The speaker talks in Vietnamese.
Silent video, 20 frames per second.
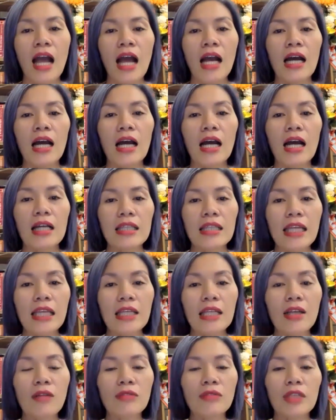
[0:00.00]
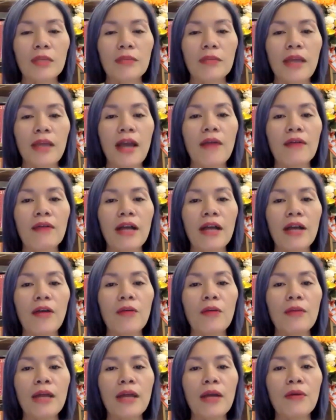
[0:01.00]
À, thành công tiếp theo ngày
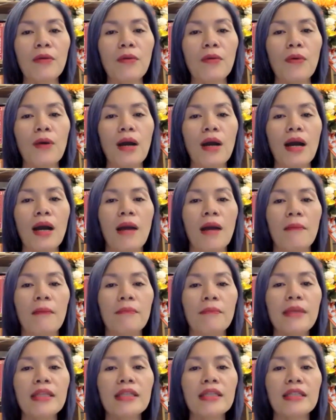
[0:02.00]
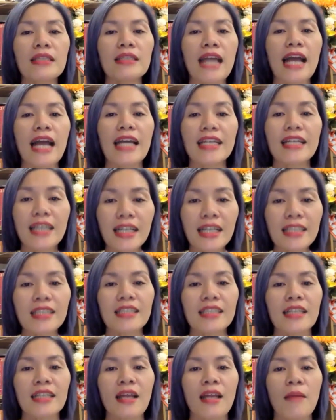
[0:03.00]
hôm nay của Mít Hải Kích,
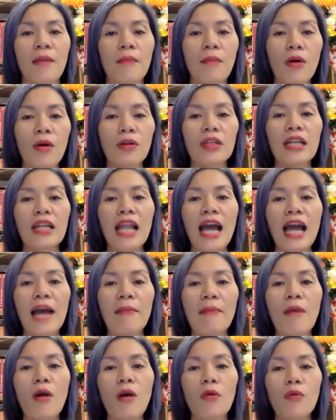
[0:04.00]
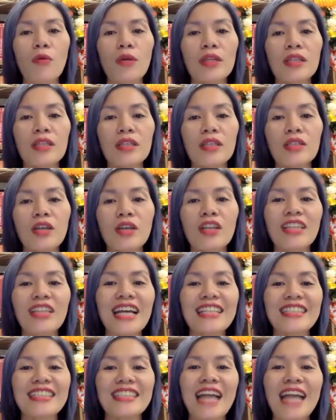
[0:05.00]
một là bỏ quỹ tự do tài
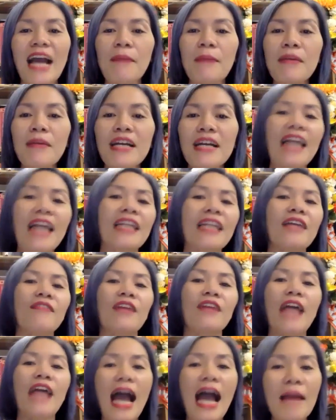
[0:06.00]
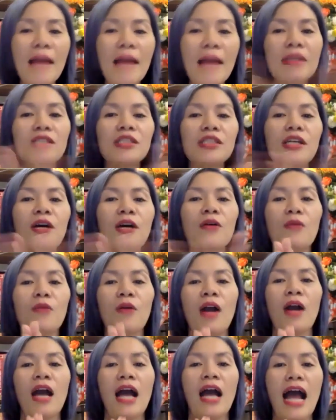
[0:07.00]
chính hai mươi ngàn để về hai mươi triệu,
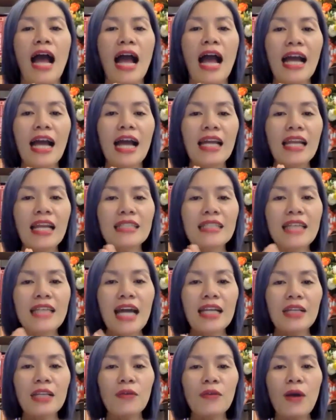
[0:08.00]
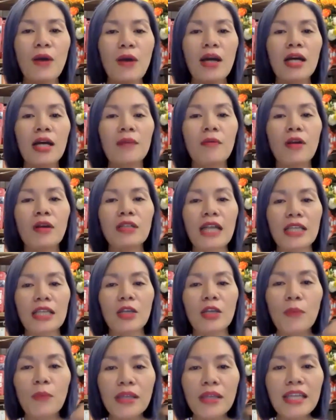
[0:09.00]
hai là gia đình hòa hợp con cái
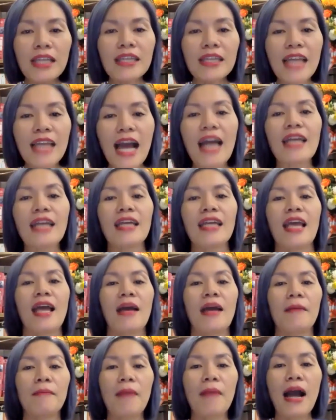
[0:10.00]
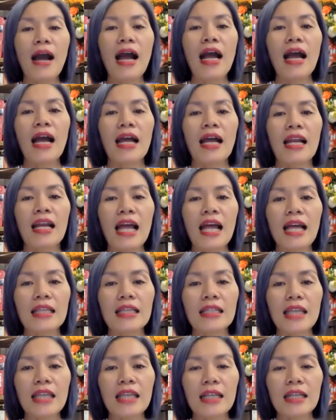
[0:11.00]
thông minh thiên tài, ba là
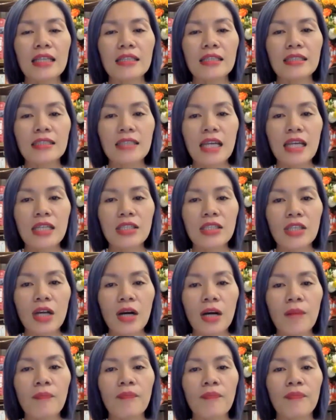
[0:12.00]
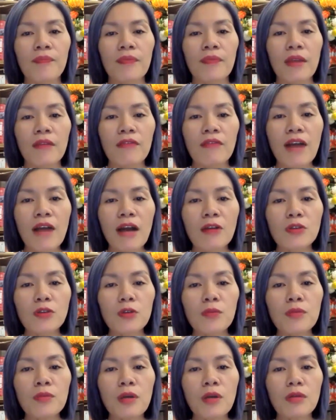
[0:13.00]
thành dậy sớm vào
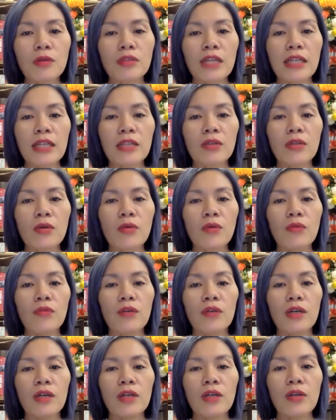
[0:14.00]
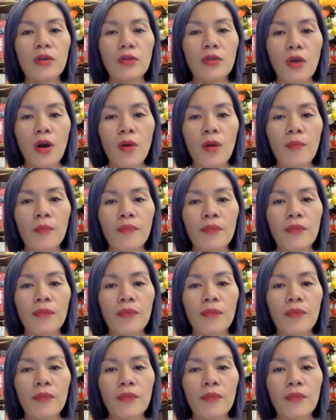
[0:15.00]
Zoom đọc sách cùng với đội nhóm.